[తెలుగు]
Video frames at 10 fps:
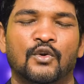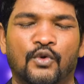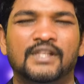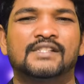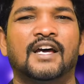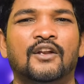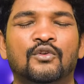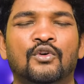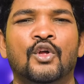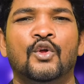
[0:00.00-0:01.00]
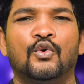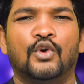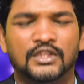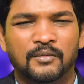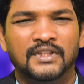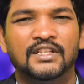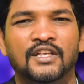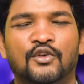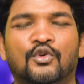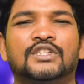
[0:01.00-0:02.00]
కొన్నిసార్లు కొంతమంది
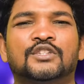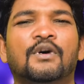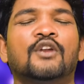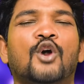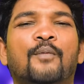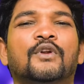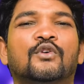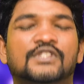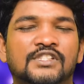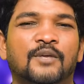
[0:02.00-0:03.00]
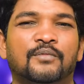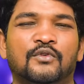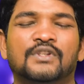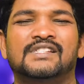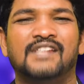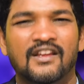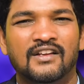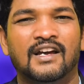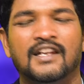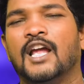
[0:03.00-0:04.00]
కొత్త వాళ్ళు లోపలికి వచ్చినప్పుడు స్నేహం
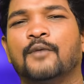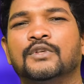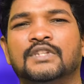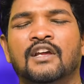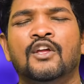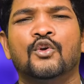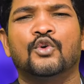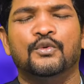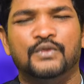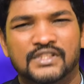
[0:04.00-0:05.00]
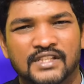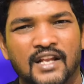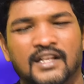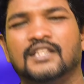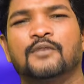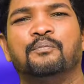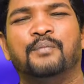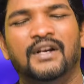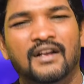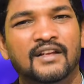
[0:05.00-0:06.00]
కానీ లేకపోతే కొన్ని విషయాలు కలిగితే
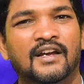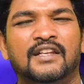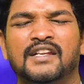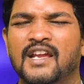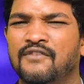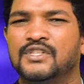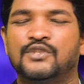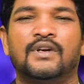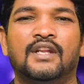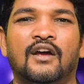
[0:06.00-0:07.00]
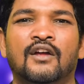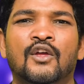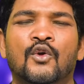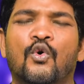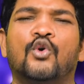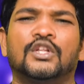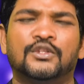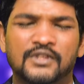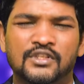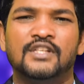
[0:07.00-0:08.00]
పెళ్ళి కానీ ఏ విషయం అయినా ఒక కొత్త
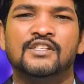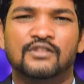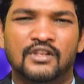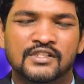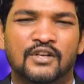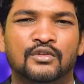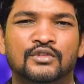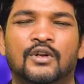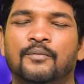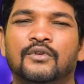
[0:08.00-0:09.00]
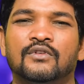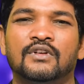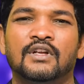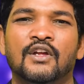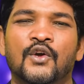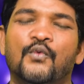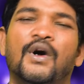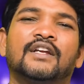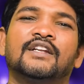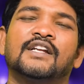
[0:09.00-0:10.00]
విషయం నీ జీవితంలో జరుగుతున్నప్పుడు
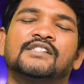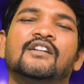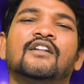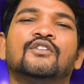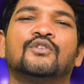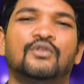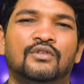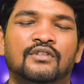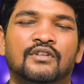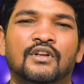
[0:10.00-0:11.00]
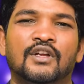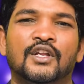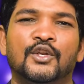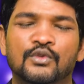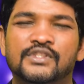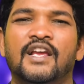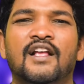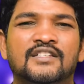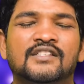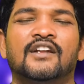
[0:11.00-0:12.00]
వారికి నచ్చినందుకు నువ్వు
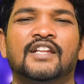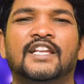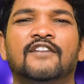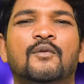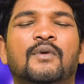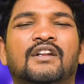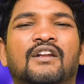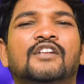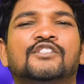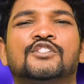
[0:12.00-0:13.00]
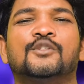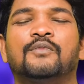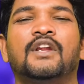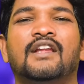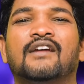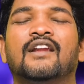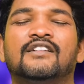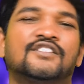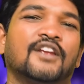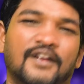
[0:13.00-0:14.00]
చేయాల్సిన నీకు ఇవ్వబడిన రిలేషన్షిప్ని
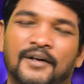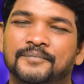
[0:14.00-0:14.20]
నెగ్లెక్ట్ చేయక